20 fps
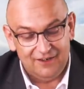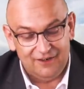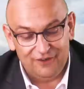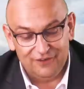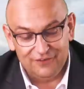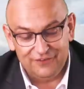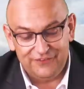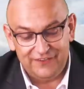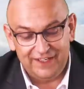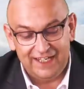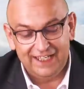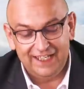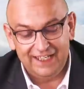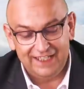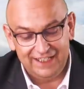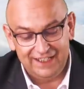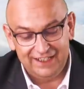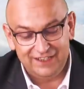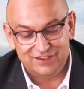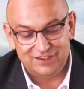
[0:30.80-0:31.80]
Anzeige
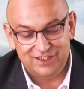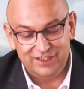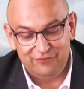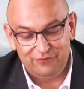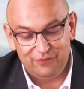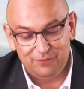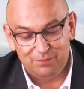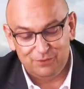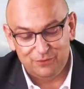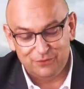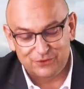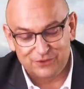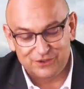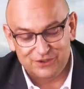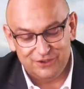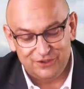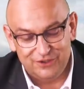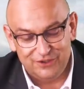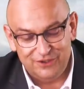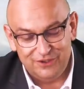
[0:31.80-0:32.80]
gegen Stefan
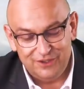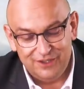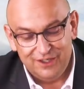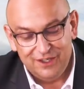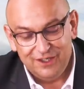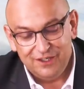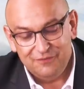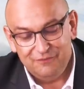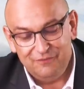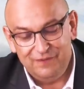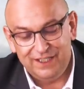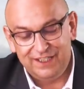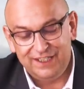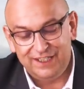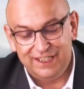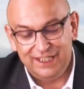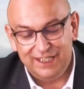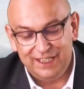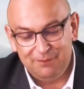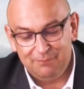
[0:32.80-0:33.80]
Brotschka wegen
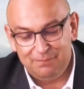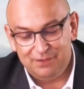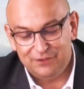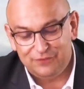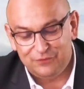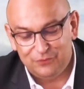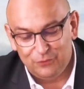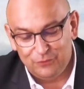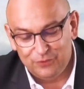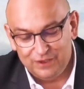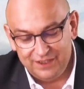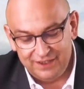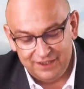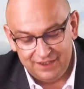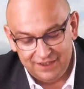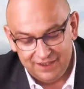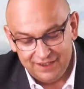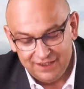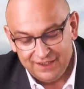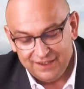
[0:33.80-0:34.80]
Gegenpersonen
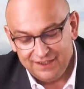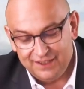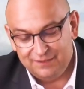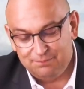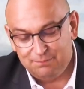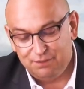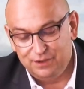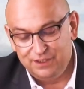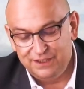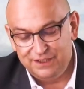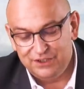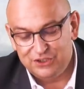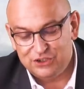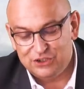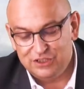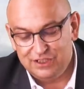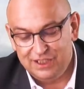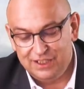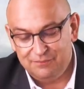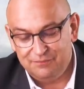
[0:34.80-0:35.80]
des
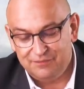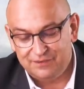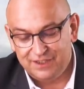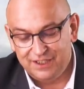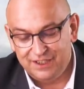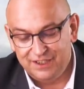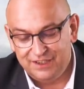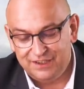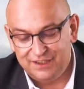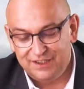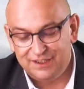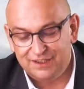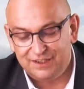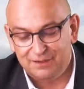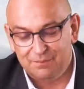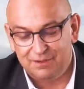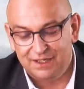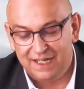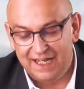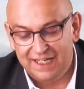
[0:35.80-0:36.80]
politischen Lebens gerichteter
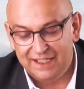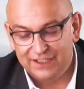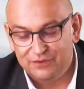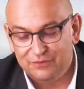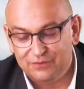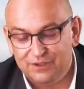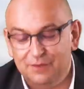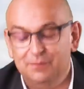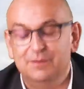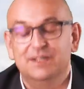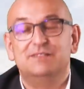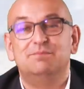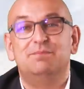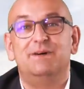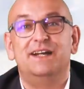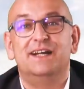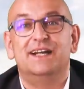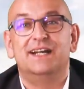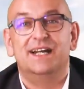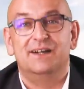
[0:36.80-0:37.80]
Beleidigung gemäß
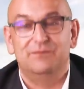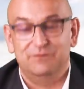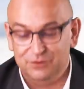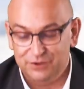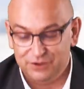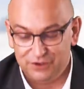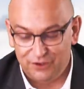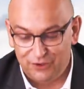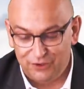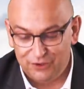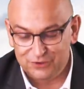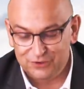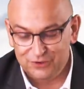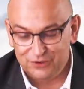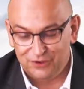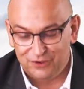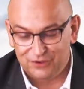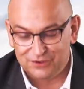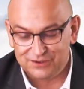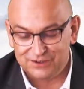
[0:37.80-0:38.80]

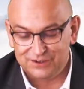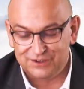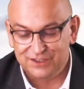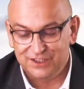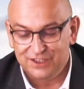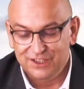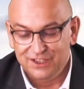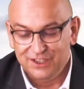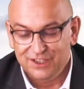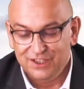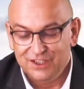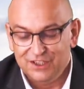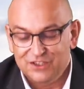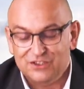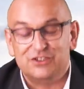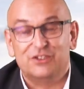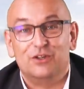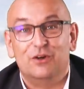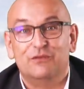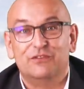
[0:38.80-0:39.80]
188
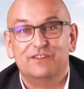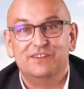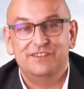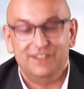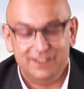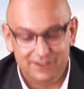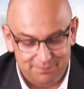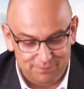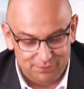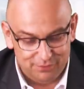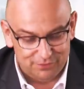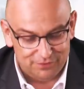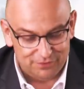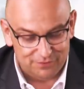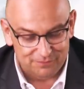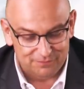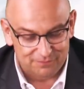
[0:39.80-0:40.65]
Strafgesetzbuch.